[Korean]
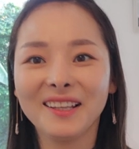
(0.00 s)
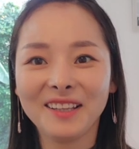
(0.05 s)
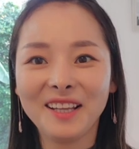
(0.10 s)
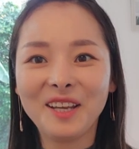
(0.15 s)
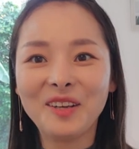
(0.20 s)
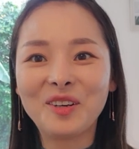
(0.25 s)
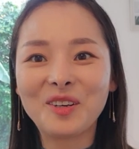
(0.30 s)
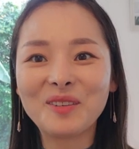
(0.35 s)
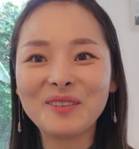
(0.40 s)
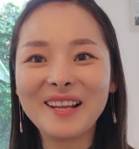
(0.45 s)
네
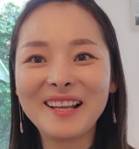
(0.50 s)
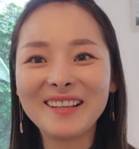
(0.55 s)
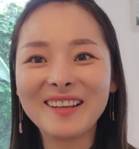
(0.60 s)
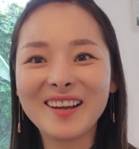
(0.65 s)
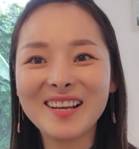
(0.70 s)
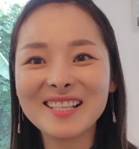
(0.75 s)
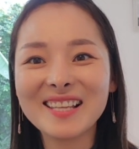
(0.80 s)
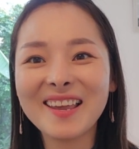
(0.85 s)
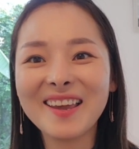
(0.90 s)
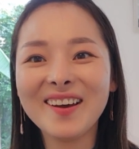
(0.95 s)
여러분
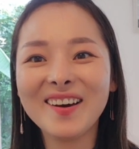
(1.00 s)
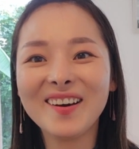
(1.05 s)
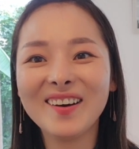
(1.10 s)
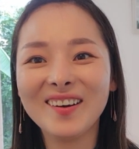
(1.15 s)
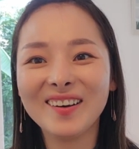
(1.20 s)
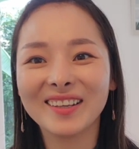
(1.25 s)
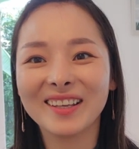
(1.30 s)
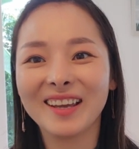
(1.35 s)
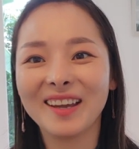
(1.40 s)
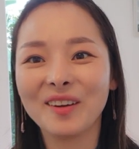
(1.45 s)

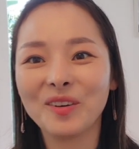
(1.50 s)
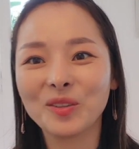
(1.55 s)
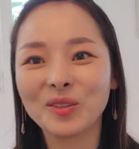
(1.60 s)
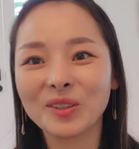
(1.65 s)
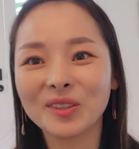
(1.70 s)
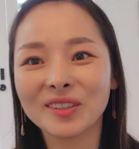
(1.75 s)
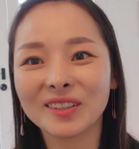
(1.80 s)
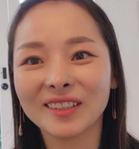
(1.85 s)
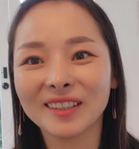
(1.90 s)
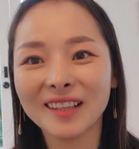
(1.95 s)
안녕하세요 예,
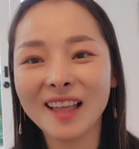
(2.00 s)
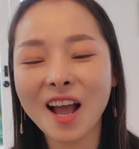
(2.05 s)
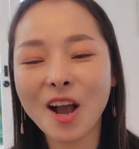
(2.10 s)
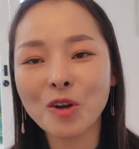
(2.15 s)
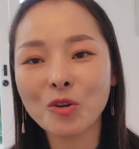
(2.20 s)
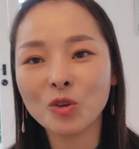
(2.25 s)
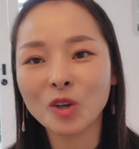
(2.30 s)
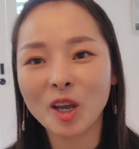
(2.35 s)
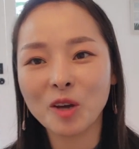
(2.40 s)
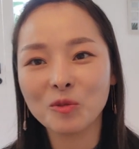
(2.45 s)
오늘은
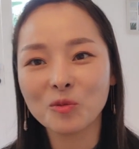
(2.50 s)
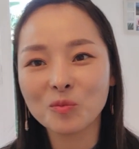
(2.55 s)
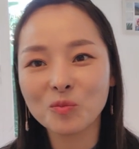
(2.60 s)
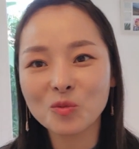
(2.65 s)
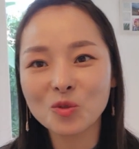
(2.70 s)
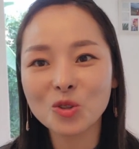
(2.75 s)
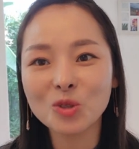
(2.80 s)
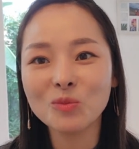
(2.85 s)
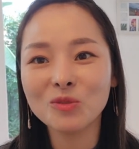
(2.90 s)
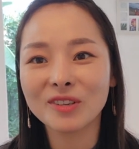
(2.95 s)
한국의
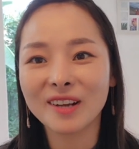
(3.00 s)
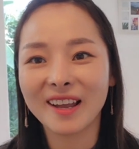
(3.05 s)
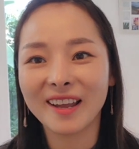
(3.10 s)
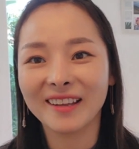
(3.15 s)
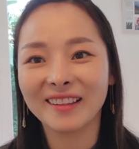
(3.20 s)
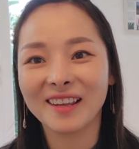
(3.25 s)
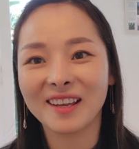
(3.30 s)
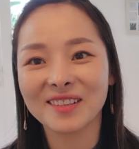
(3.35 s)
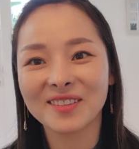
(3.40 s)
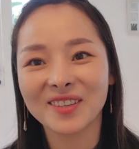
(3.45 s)

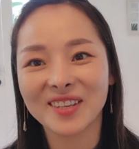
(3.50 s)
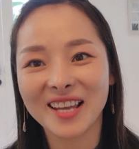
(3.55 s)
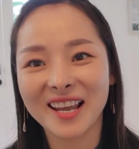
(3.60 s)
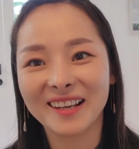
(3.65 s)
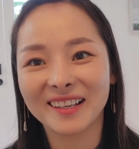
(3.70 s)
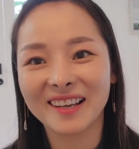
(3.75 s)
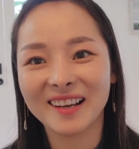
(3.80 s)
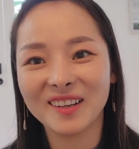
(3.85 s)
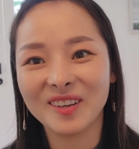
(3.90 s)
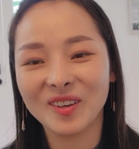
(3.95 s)
음주문화에 대해서
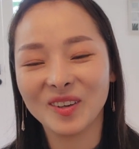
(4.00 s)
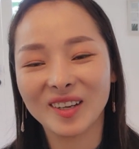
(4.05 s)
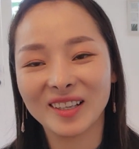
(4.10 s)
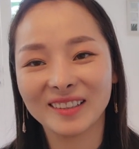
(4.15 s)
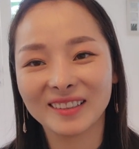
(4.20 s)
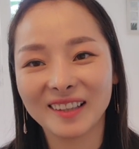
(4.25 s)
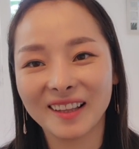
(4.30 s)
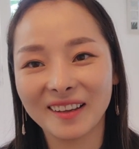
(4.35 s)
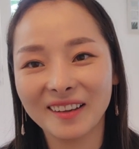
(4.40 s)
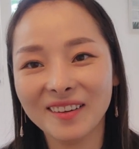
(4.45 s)
이야기하려고
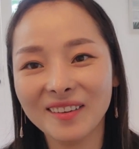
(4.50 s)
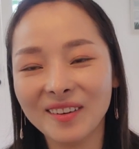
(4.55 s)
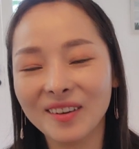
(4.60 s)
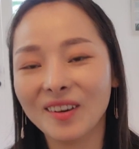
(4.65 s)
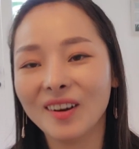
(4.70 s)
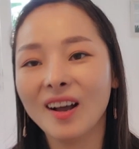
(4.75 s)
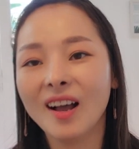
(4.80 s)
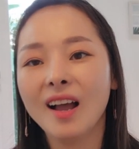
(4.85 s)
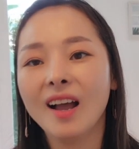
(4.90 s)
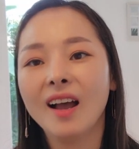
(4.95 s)

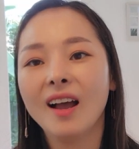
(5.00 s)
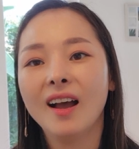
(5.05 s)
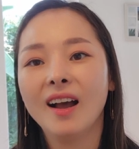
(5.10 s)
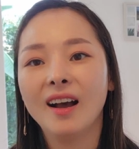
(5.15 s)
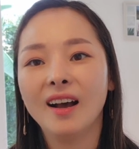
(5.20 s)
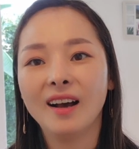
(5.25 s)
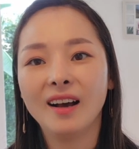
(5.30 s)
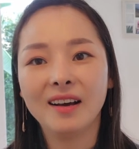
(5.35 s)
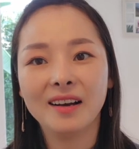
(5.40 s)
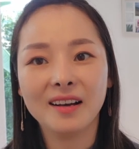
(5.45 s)
하는데요
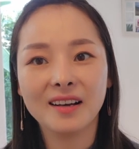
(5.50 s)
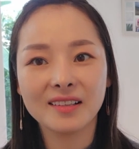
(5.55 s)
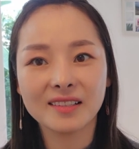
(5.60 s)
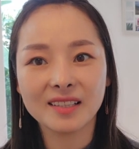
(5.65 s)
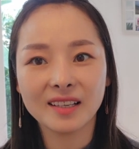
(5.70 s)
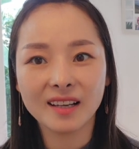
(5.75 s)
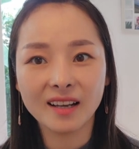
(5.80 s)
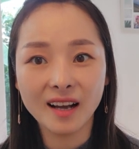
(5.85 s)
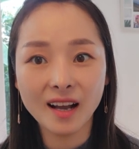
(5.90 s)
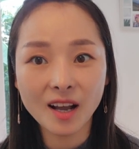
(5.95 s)
아
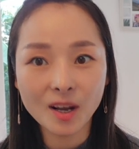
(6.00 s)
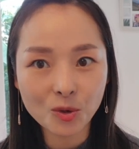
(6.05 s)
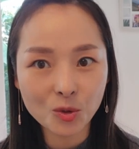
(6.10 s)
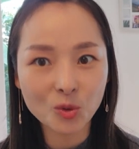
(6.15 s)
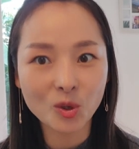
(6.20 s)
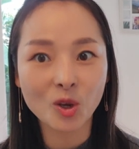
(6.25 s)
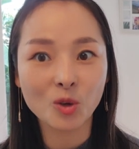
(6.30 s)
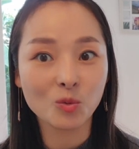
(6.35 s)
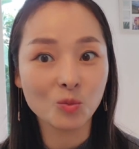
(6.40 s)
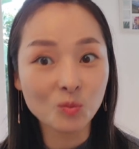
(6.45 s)
제가
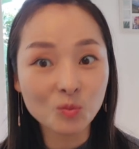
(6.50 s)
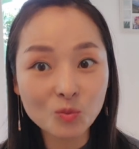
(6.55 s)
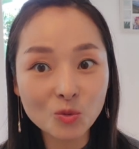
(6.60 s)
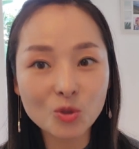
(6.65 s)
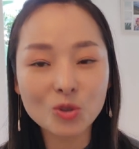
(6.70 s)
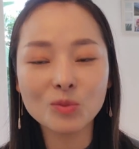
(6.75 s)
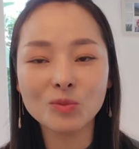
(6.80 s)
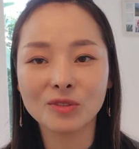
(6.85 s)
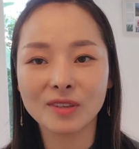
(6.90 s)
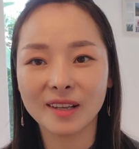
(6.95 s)
한국의
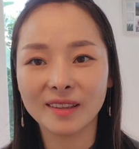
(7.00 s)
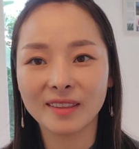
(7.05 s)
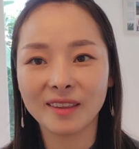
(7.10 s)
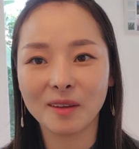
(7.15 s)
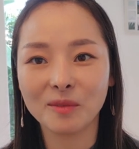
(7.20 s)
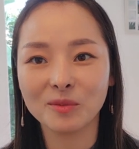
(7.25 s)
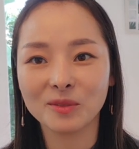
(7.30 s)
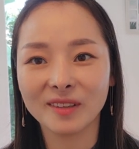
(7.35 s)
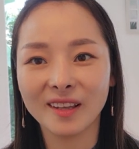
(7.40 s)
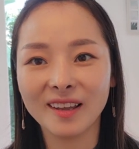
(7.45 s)
음주문화
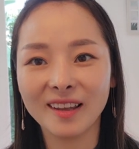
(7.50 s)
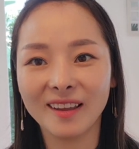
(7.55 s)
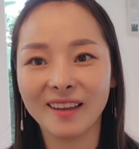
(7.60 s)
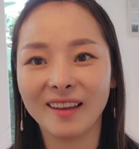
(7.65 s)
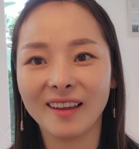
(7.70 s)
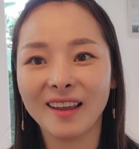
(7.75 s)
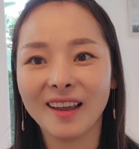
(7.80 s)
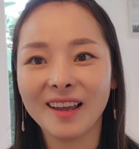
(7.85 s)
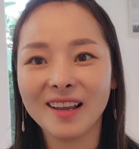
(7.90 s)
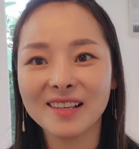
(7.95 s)

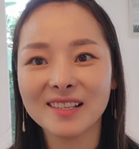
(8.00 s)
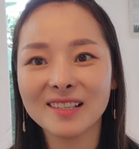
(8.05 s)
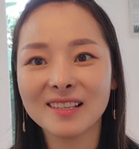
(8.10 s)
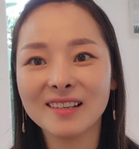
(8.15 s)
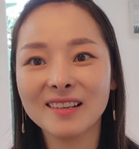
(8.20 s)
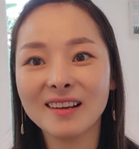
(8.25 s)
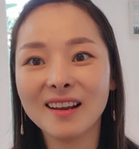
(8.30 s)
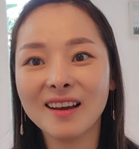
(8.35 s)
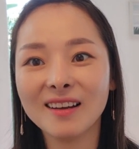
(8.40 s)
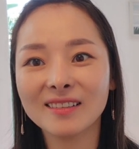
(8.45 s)
때문에
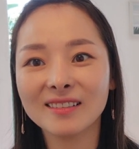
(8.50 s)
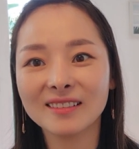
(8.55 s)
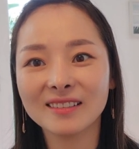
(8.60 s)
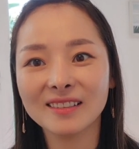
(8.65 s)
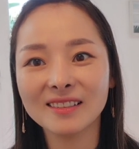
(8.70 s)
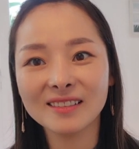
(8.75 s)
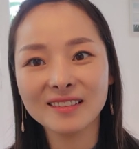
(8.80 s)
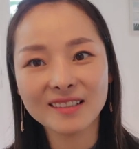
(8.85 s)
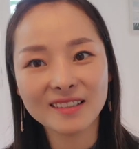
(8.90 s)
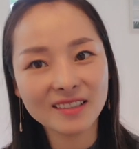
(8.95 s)

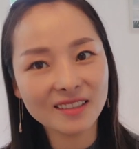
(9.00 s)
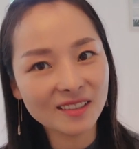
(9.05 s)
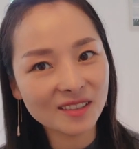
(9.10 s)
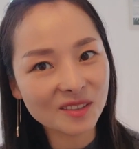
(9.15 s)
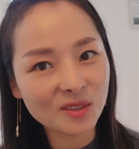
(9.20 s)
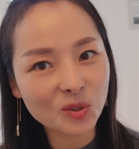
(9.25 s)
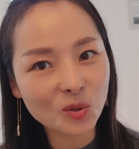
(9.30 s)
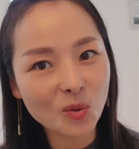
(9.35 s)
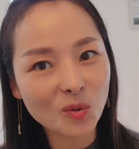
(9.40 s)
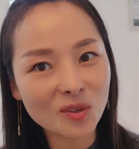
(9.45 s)
신랑을
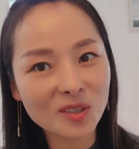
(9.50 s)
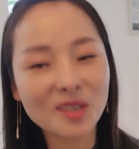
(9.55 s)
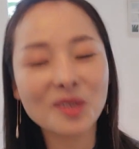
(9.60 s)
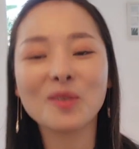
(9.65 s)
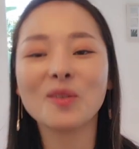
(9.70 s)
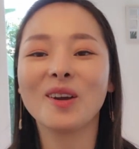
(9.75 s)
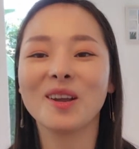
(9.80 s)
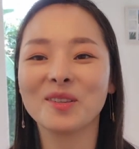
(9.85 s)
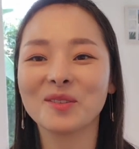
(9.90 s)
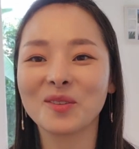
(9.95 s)

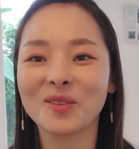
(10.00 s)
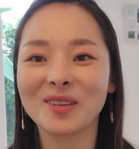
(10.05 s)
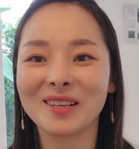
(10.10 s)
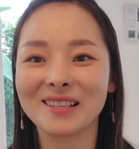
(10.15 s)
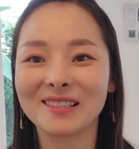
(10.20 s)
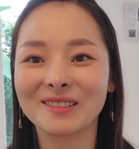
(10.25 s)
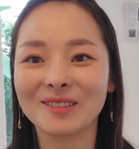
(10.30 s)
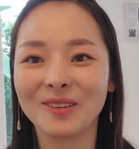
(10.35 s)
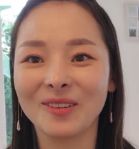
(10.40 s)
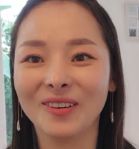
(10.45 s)
실종신고한 적이
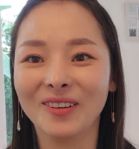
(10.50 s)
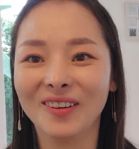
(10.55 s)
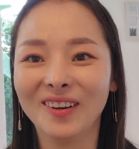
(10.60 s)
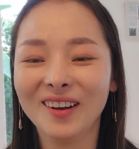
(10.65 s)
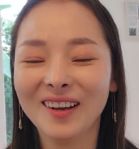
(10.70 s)
있어요